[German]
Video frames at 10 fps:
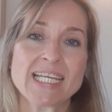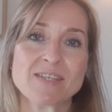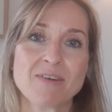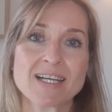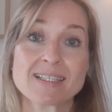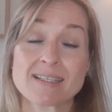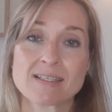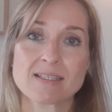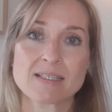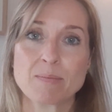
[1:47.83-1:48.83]
Ich weiß,
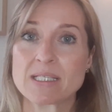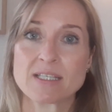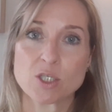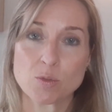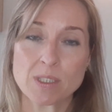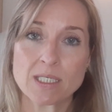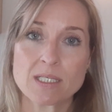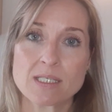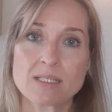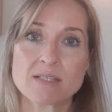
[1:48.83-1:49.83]
dass das immer sehr
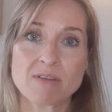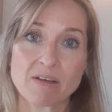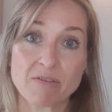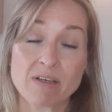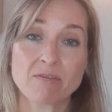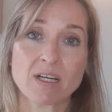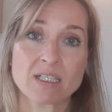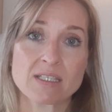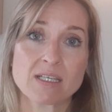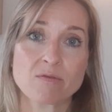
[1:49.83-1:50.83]
schwierig ist, weil
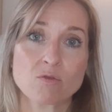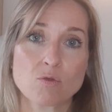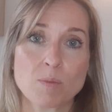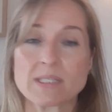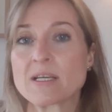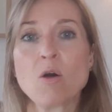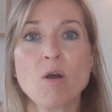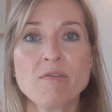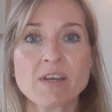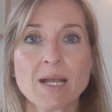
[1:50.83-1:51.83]
vielfach das Levodopa sehr
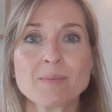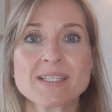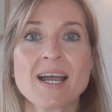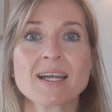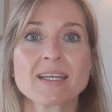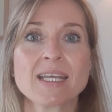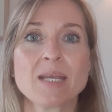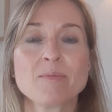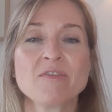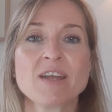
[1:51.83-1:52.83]
häufig am Tag
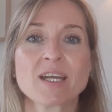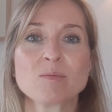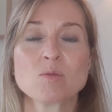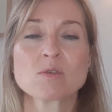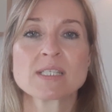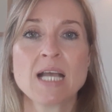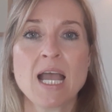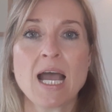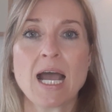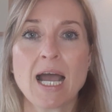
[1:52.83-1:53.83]
gegeben werden muss.
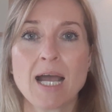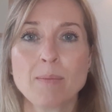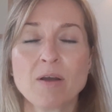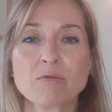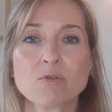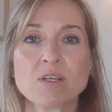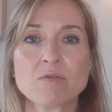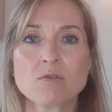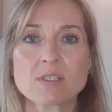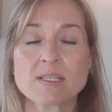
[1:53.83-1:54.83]
Aber für
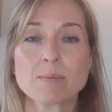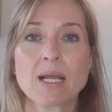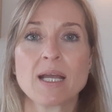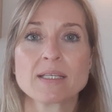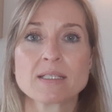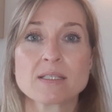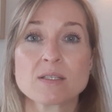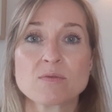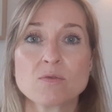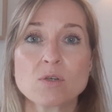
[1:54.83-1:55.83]
die Wirksamkeit ist
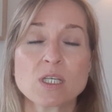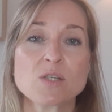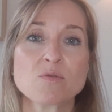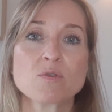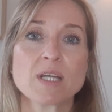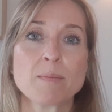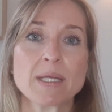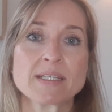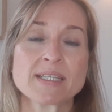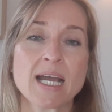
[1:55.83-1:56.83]
es wirklich
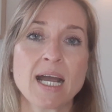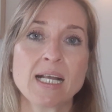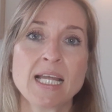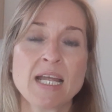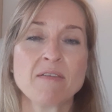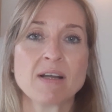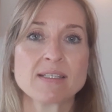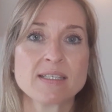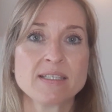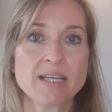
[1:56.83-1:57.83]
fundamental,
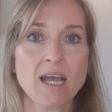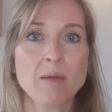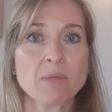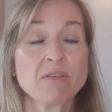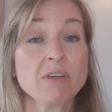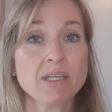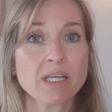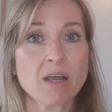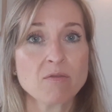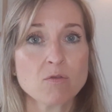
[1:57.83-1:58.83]
weil sie da mit
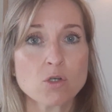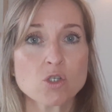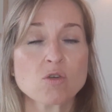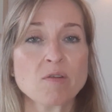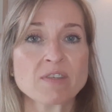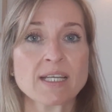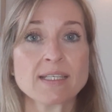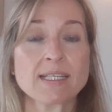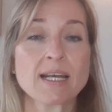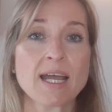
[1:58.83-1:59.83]
weniger Wirkstoff
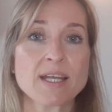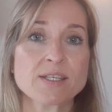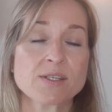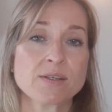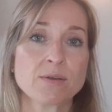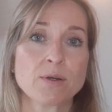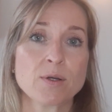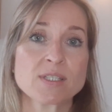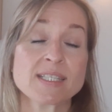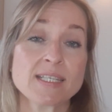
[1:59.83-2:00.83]
dann die gleichen
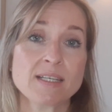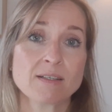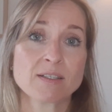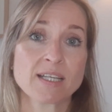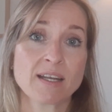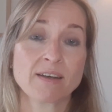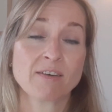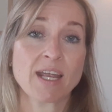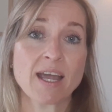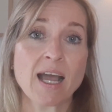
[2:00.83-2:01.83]
äh, Ziele
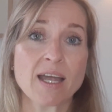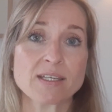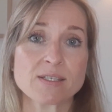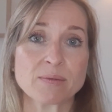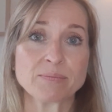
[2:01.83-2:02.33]
dann erreichen.